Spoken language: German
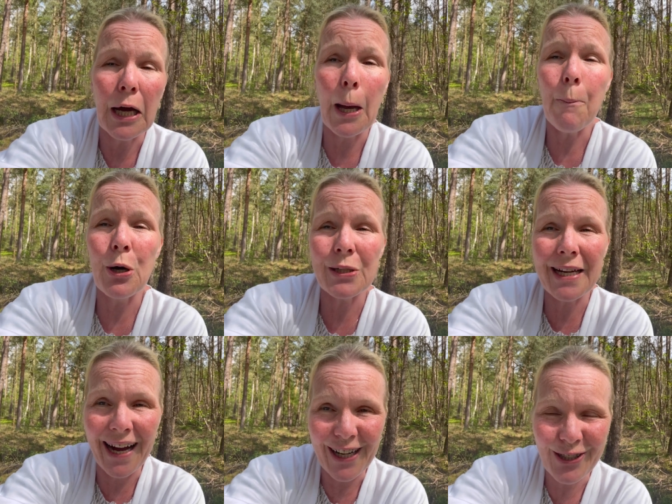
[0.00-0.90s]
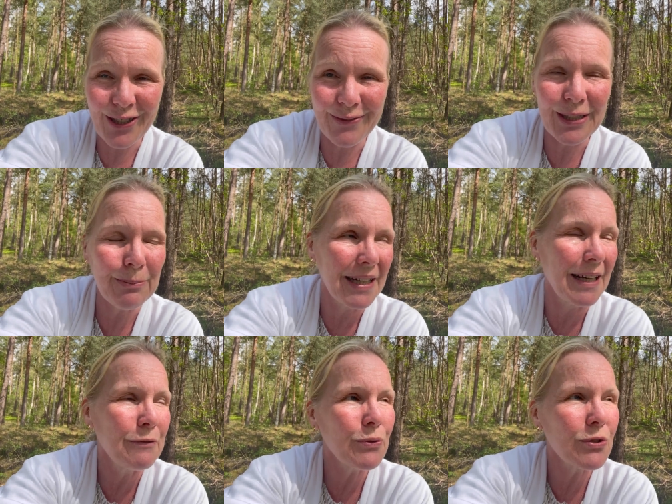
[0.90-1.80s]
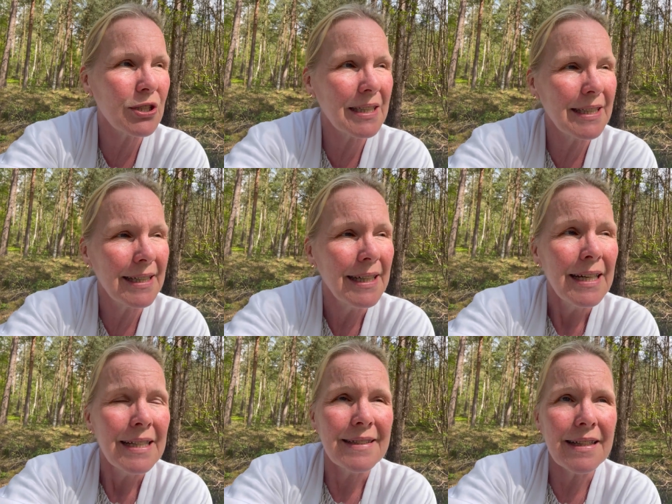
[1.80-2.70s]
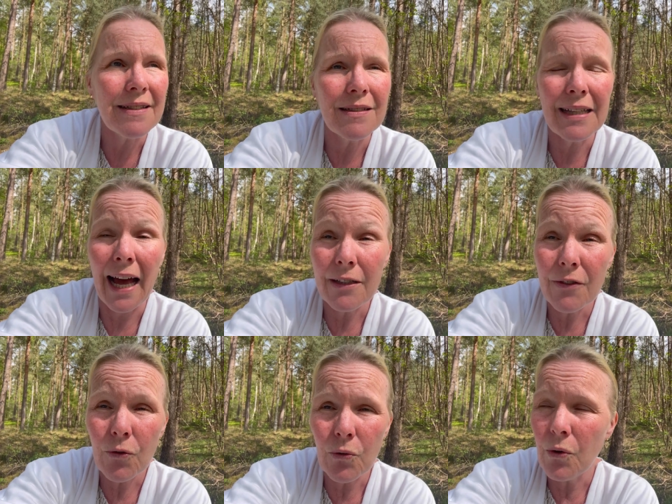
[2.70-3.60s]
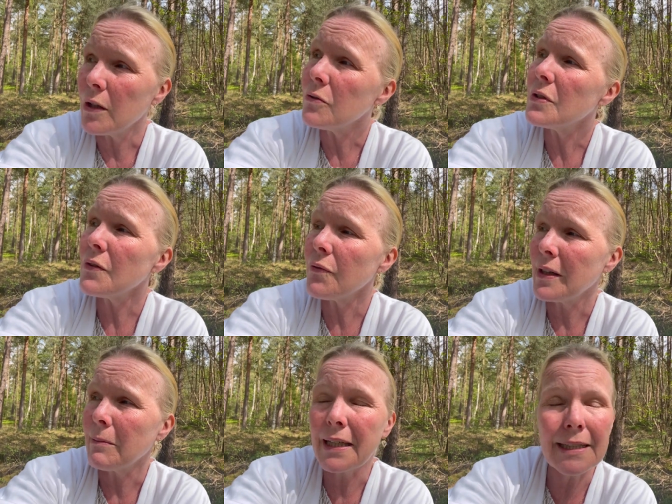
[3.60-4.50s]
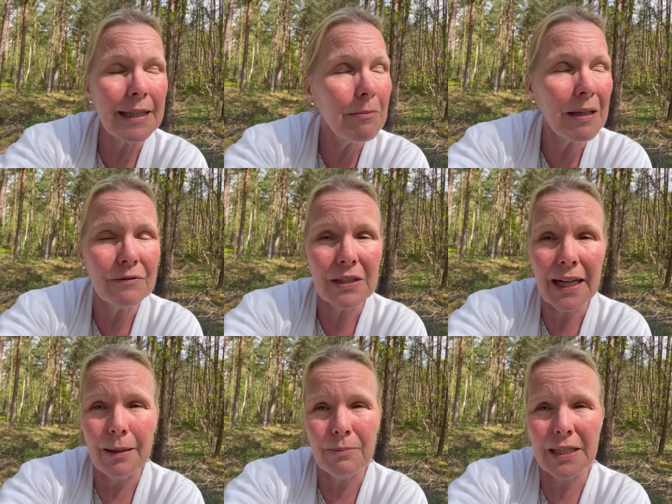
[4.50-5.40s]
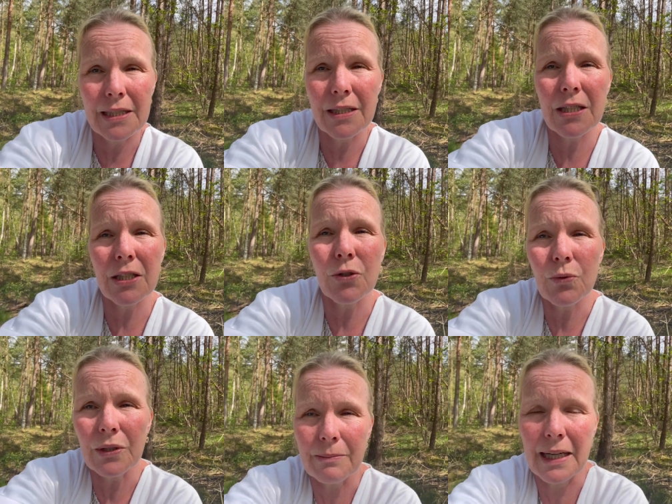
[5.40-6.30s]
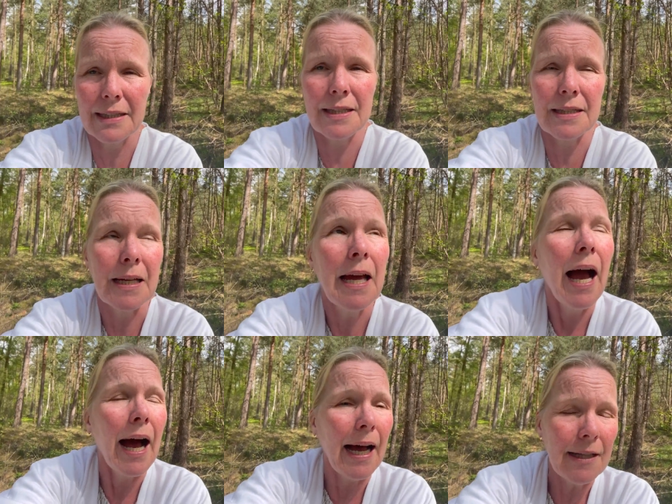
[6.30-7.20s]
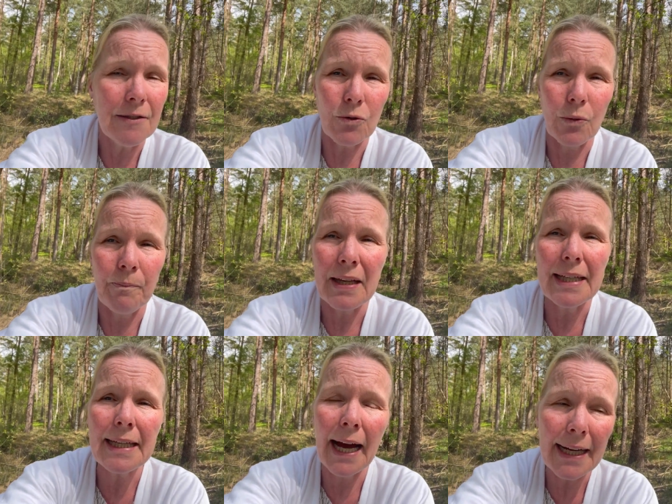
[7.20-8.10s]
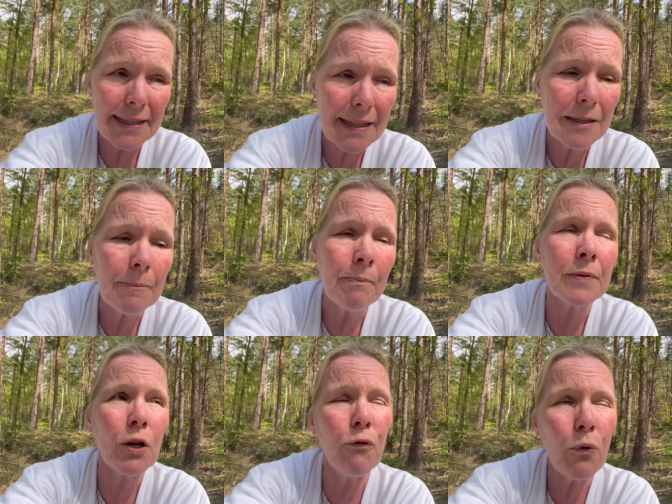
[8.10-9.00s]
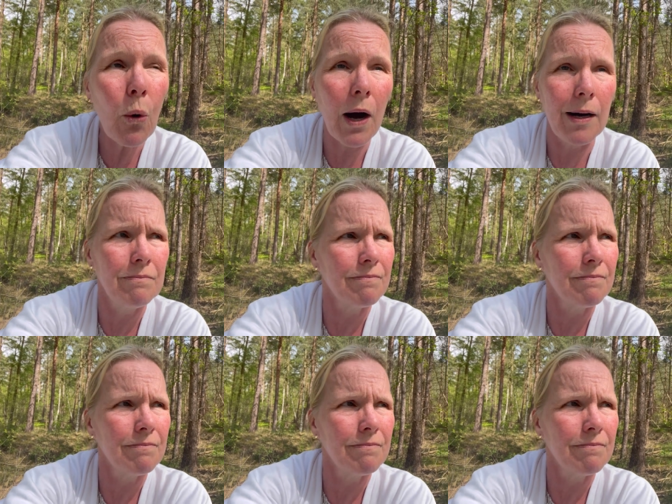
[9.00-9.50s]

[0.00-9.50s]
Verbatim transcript: Reportagen, will ich mal in Anführungsstriche setzen, anzuhören. Und deswegen mache ich immer wieder Updates äh, zu dem Ganzen. Also, ich hatte vor,